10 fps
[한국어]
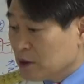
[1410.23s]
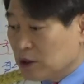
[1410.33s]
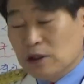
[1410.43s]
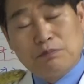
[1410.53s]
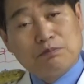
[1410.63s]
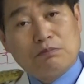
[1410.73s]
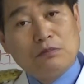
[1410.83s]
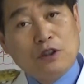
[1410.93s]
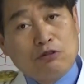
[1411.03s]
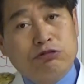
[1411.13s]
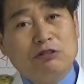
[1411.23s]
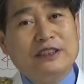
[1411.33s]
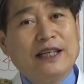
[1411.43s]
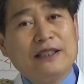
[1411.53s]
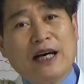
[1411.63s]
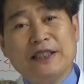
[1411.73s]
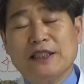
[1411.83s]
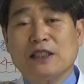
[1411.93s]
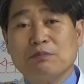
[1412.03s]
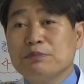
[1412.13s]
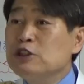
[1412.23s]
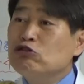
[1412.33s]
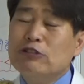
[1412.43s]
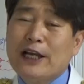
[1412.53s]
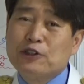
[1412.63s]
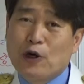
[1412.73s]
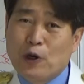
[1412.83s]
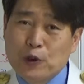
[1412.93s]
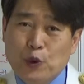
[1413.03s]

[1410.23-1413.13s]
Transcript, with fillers: 지금 국제 사회 미국에서